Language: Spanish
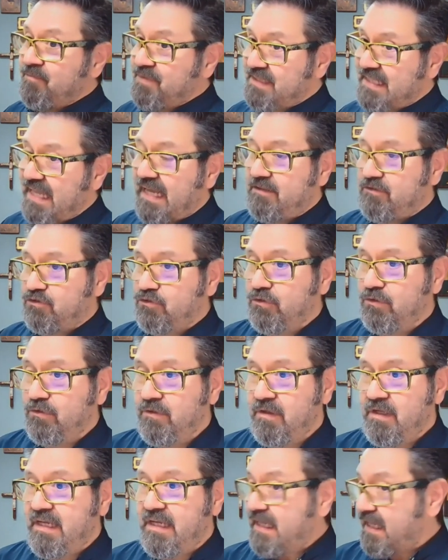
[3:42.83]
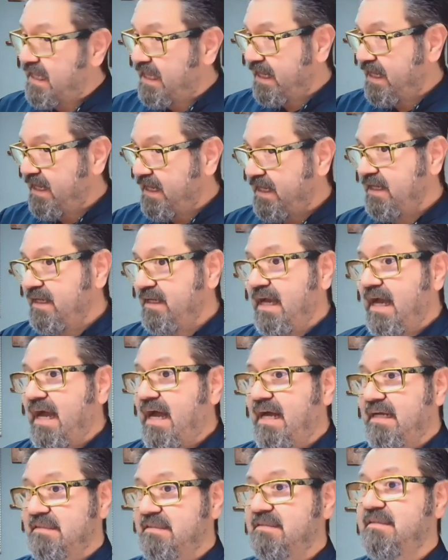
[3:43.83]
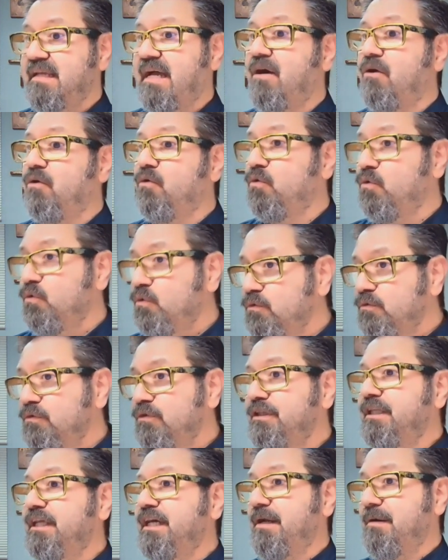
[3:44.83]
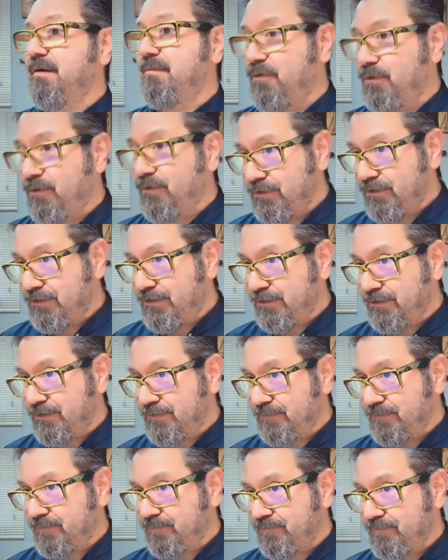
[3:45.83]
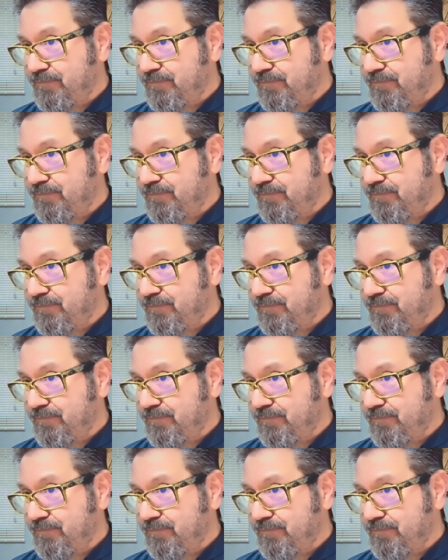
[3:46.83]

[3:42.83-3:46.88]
tanto que hasta un demonio